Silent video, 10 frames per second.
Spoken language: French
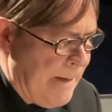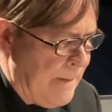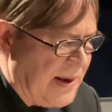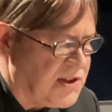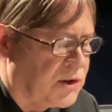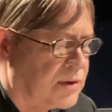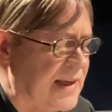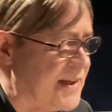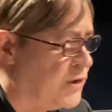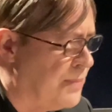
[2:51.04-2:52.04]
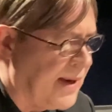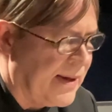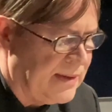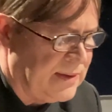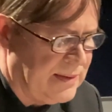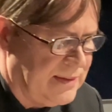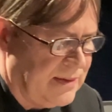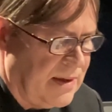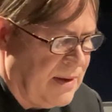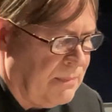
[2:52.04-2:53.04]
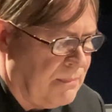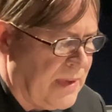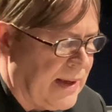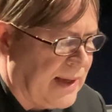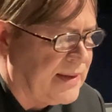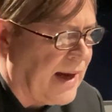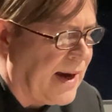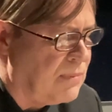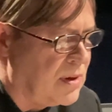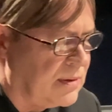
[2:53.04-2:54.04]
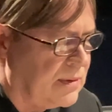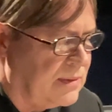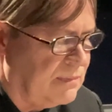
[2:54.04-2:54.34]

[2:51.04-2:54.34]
Pas sortant de la salle de bain, mais à table.